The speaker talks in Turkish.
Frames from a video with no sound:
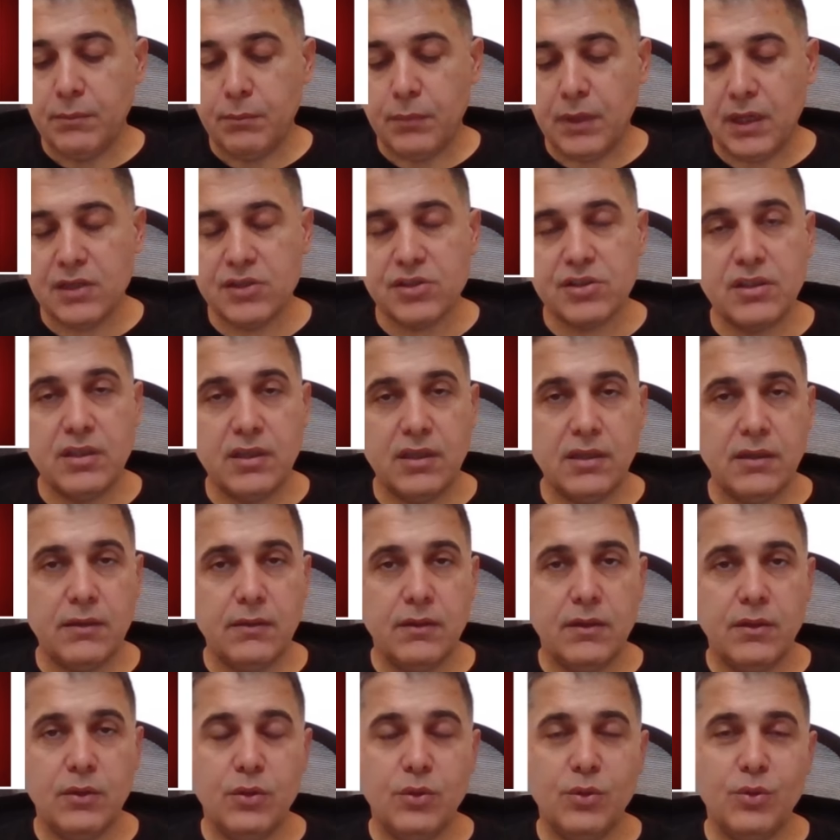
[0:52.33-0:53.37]

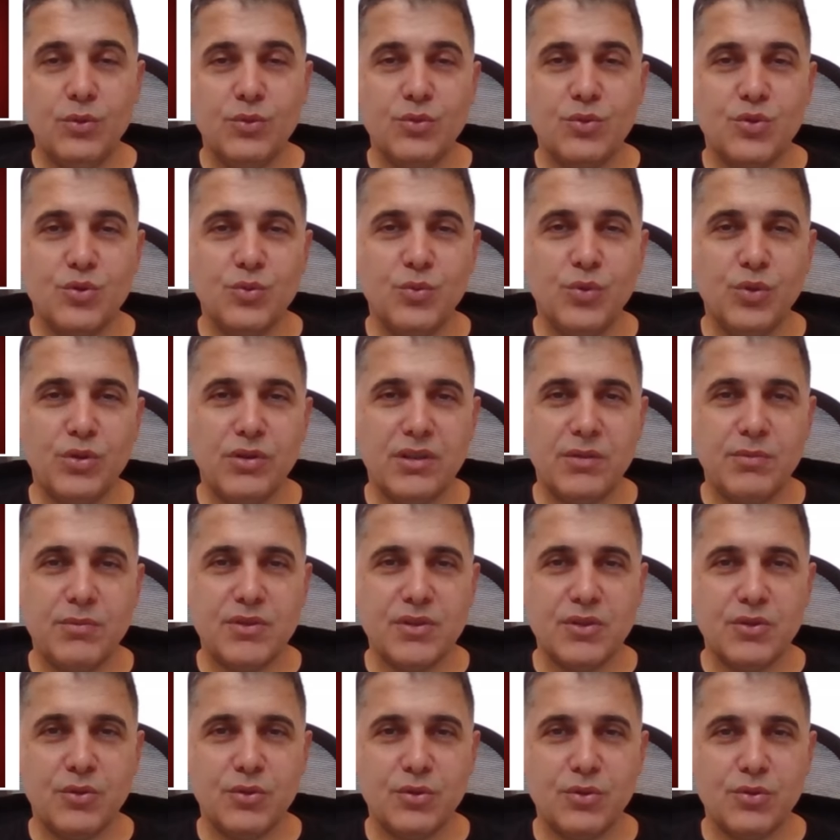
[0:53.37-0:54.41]
Başta
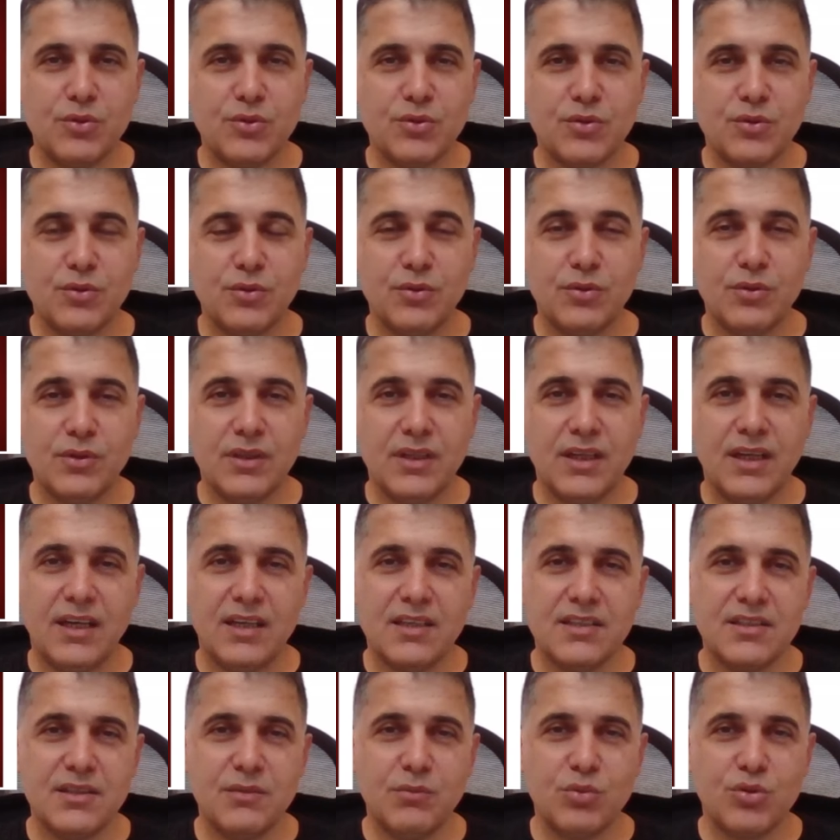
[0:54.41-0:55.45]
Cumhuriyetimizin kurucusu
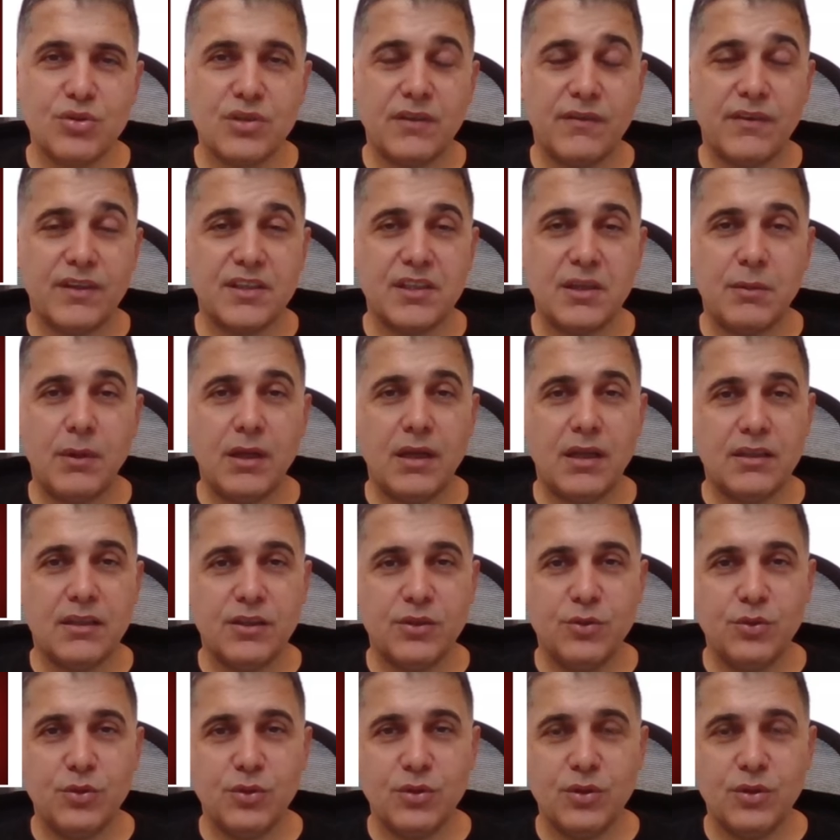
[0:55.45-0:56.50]
Gazi Mustafa Kemal
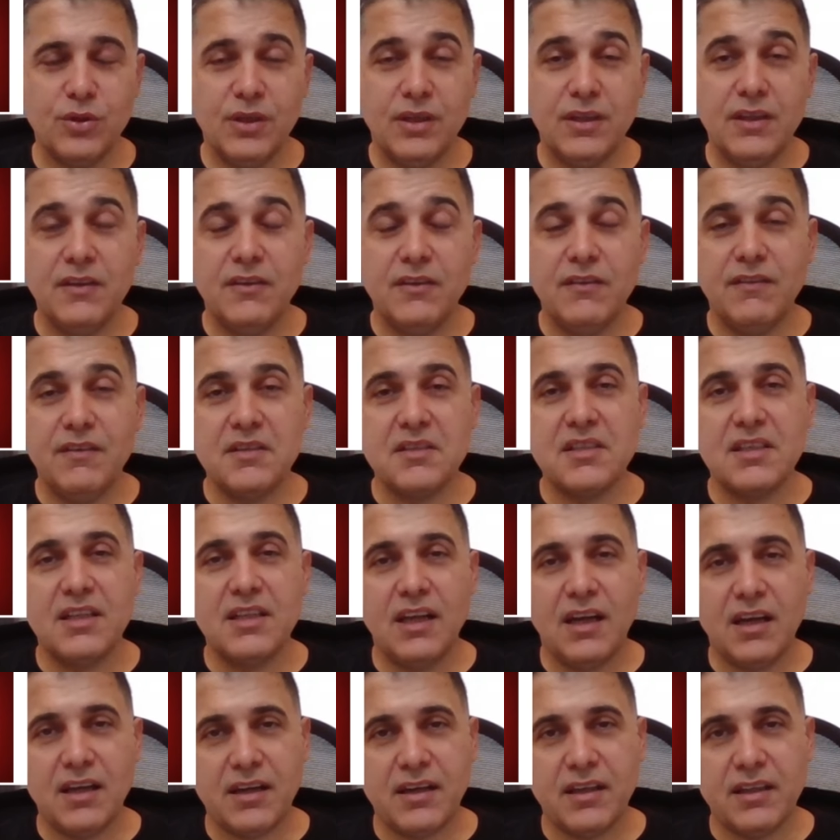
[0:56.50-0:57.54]
Atatürk ve
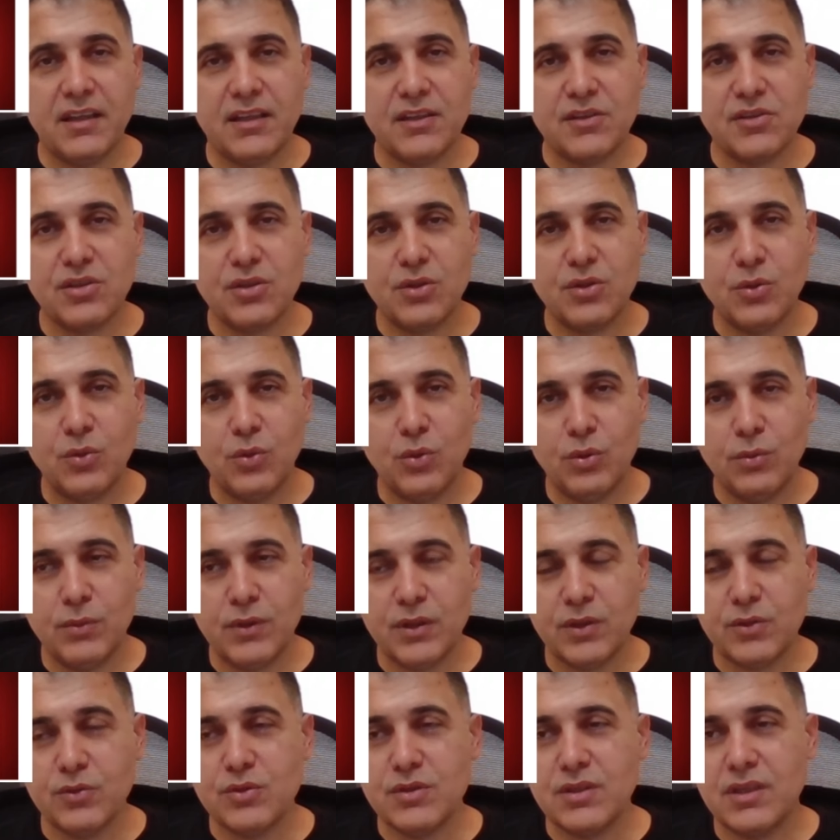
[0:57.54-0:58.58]
silah arkadaşları
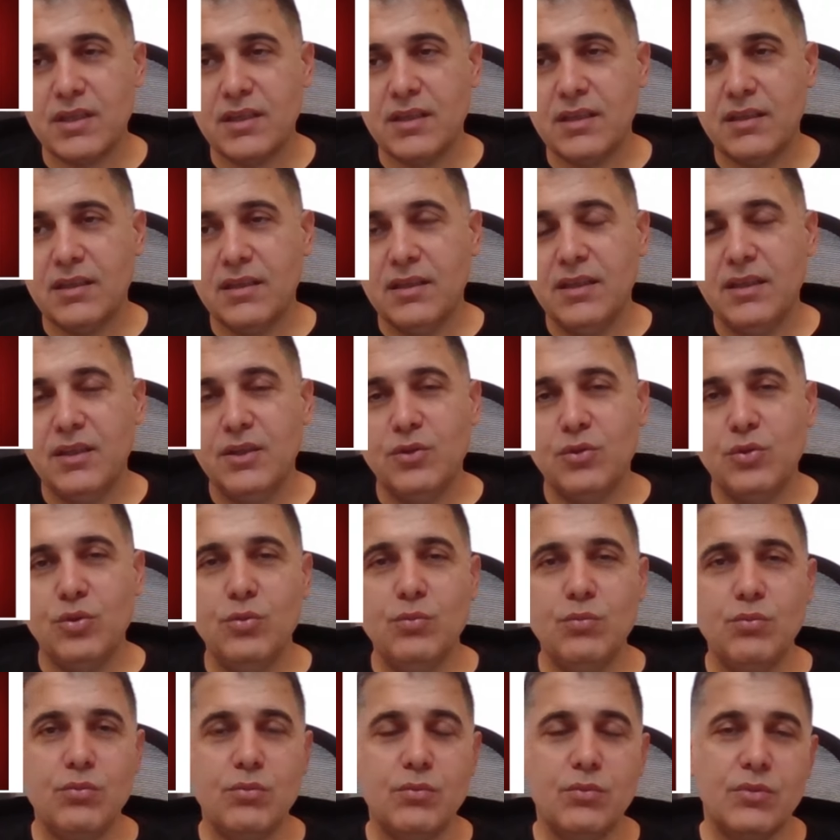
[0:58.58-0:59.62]
olmak üzere
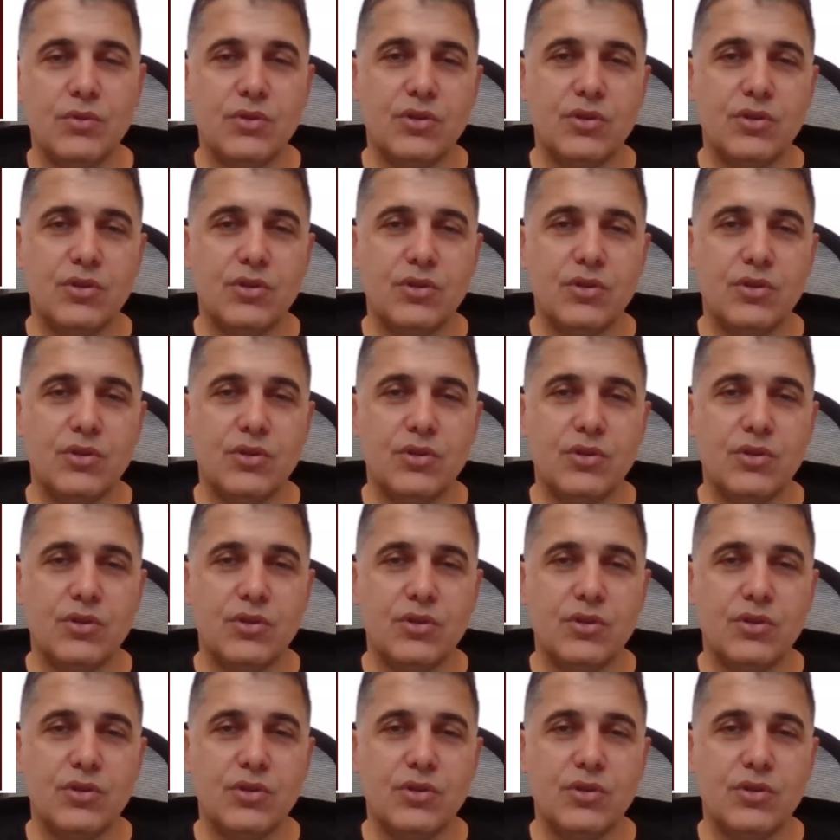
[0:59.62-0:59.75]
tüm